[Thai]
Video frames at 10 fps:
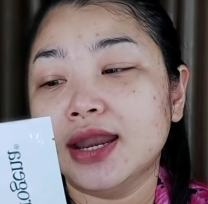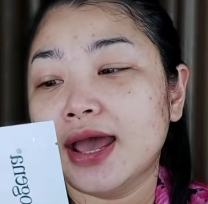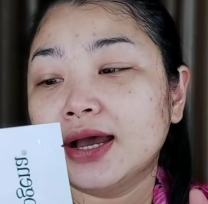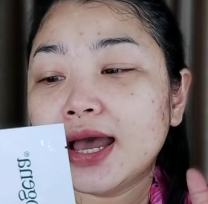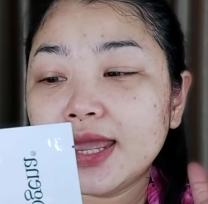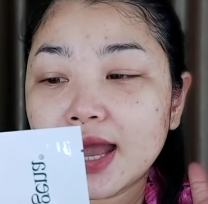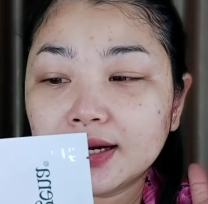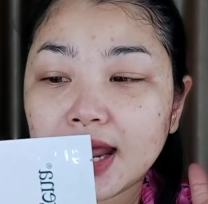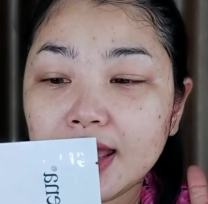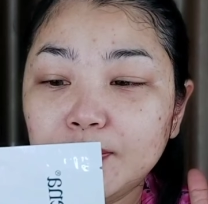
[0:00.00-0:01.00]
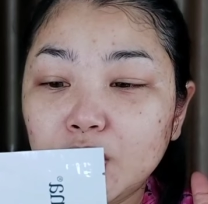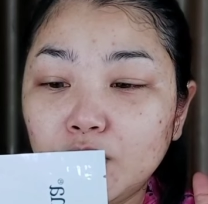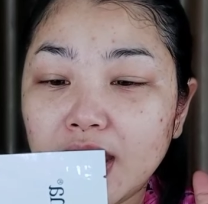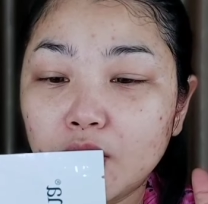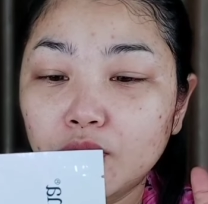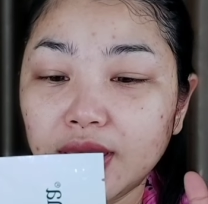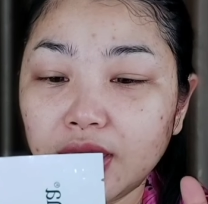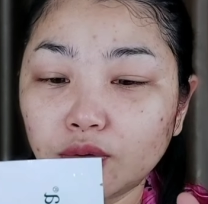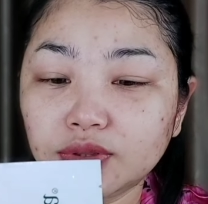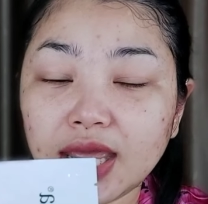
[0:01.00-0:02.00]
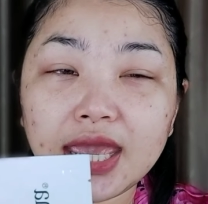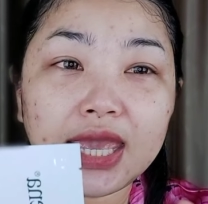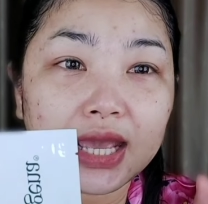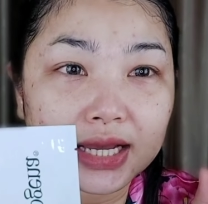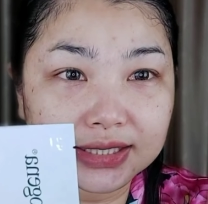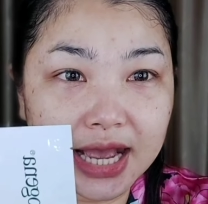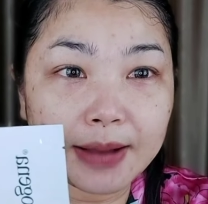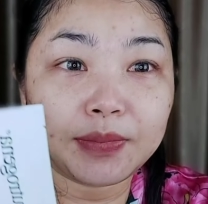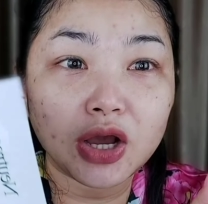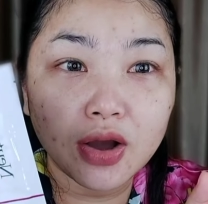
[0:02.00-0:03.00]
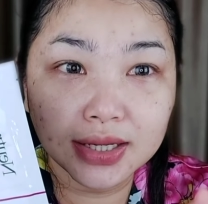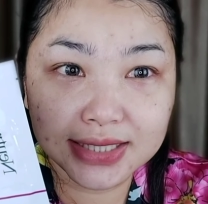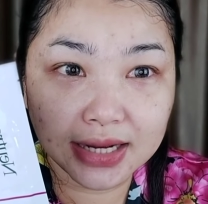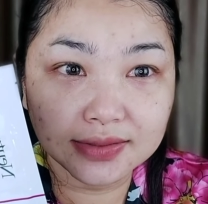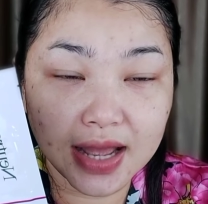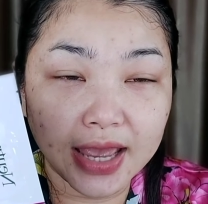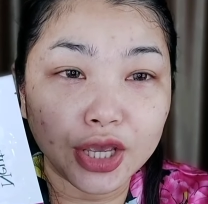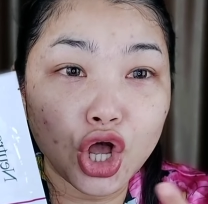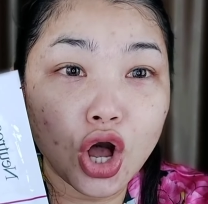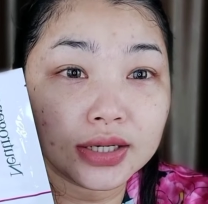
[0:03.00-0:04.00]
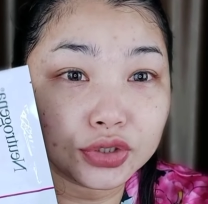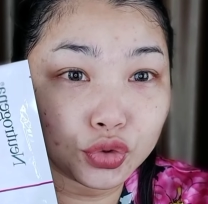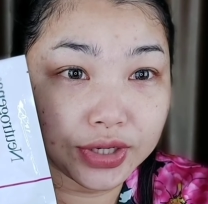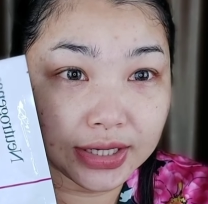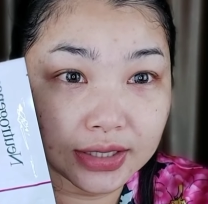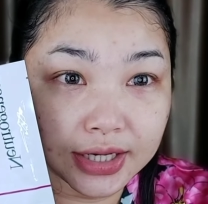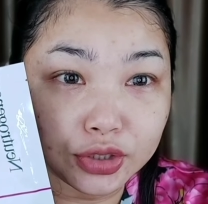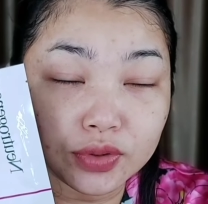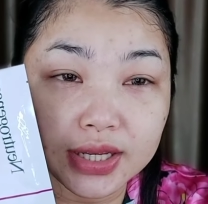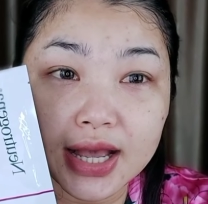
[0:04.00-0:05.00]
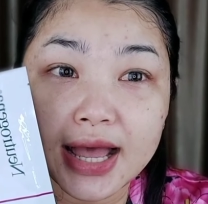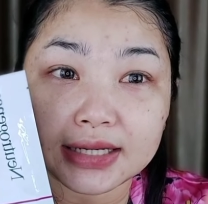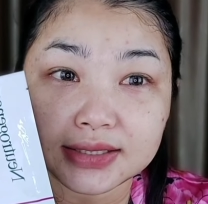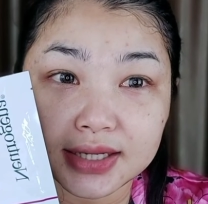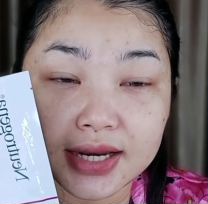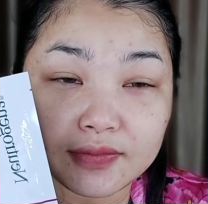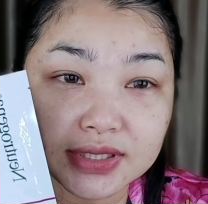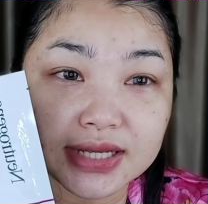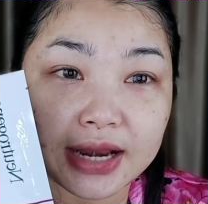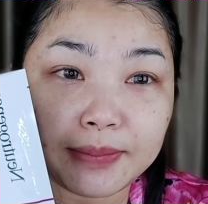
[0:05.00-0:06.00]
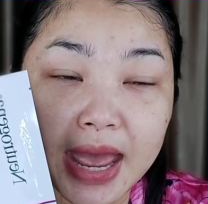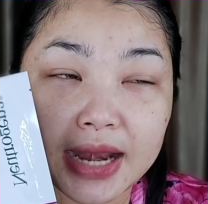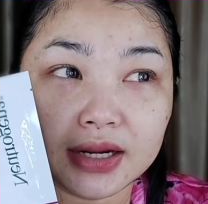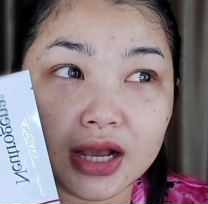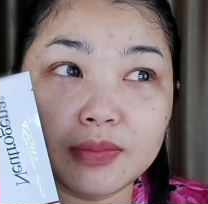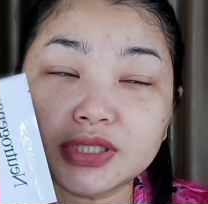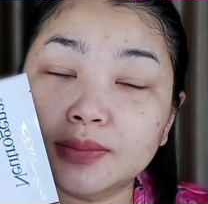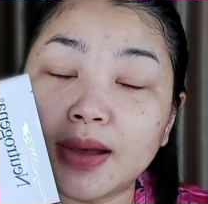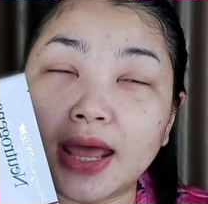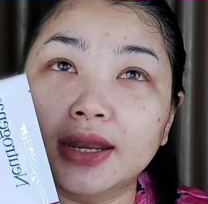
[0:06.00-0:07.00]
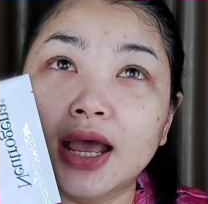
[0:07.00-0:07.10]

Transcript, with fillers: นะใครอยากได้ผิวแนวเฮลตี้กระชับแล้วก็กระจ่างใสก็คือตัวนี้เลย ตัวนี้ก็หาซื้อได้ในวัสันแผ่นหนึ่งก็ประมาณ